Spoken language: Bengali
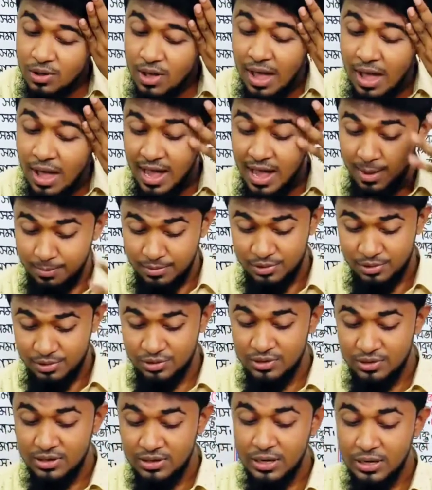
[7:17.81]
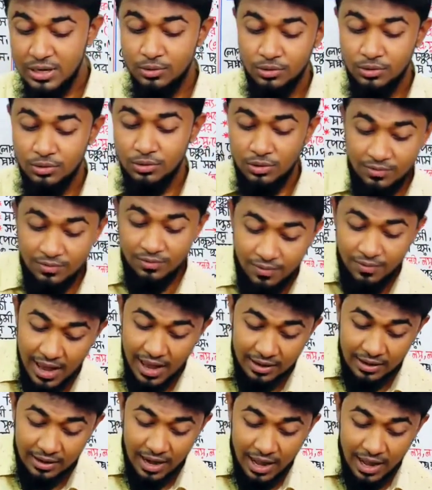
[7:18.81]
এই প্রশ্নটার উত্তর
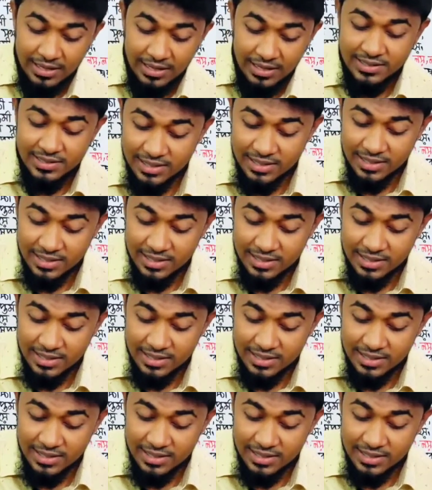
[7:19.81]
ফারহা ইসলাম